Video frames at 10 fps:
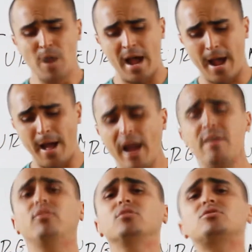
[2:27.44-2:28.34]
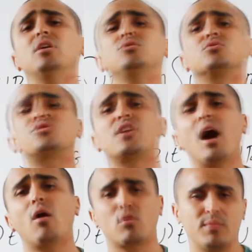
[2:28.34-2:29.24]
É, a Revolução
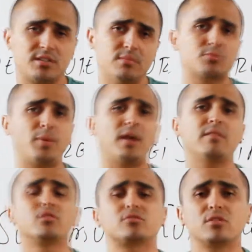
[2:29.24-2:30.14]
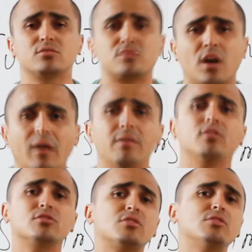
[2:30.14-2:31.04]
Industrial, comecemos pela Revolução Industrial. A
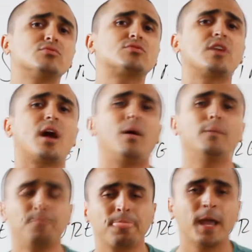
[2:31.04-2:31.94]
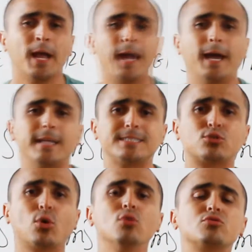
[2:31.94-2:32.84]
Revolução Industrial, ela
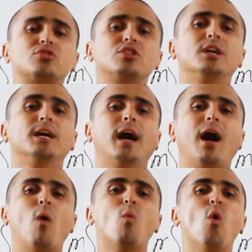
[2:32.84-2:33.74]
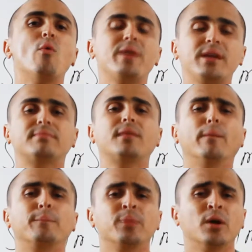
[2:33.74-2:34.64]
trouxe ao homem,
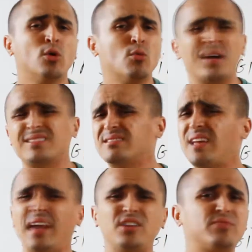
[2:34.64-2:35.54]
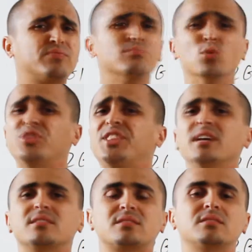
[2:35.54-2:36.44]
então, uma série de
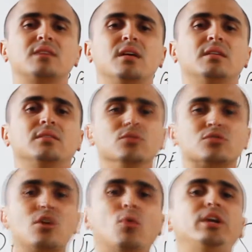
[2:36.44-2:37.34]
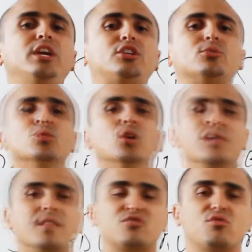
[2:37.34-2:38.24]
mudanças no seu ritmo,
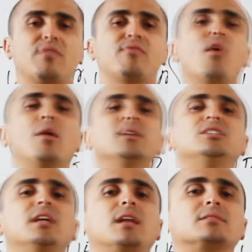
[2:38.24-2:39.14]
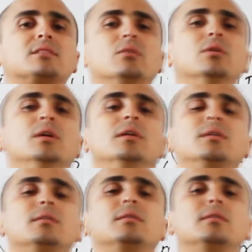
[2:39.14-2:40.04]
na sua forma de relação
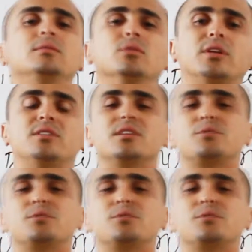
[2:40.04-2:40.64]
no que diz